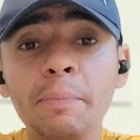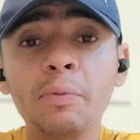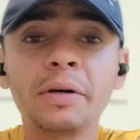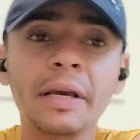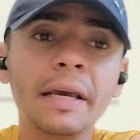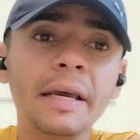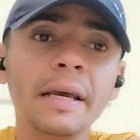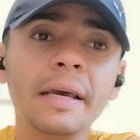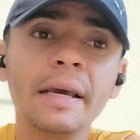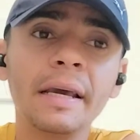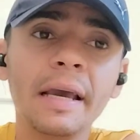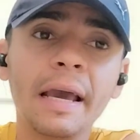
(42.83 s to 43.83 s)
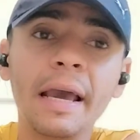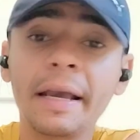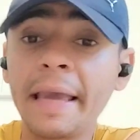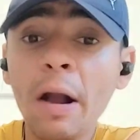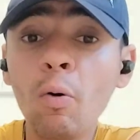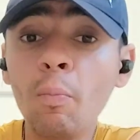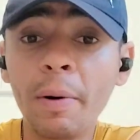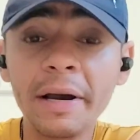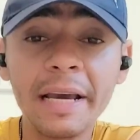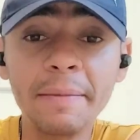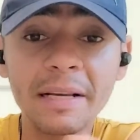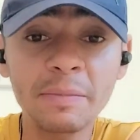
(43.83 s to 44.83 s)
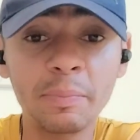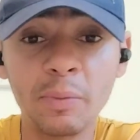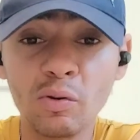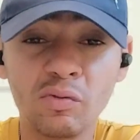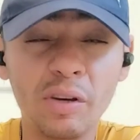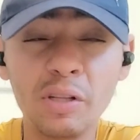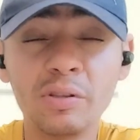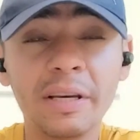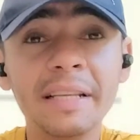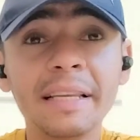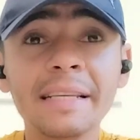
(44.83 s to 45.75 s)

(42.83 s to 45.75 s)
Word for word: Porque é, quem acompanha aí meus vídeos aí,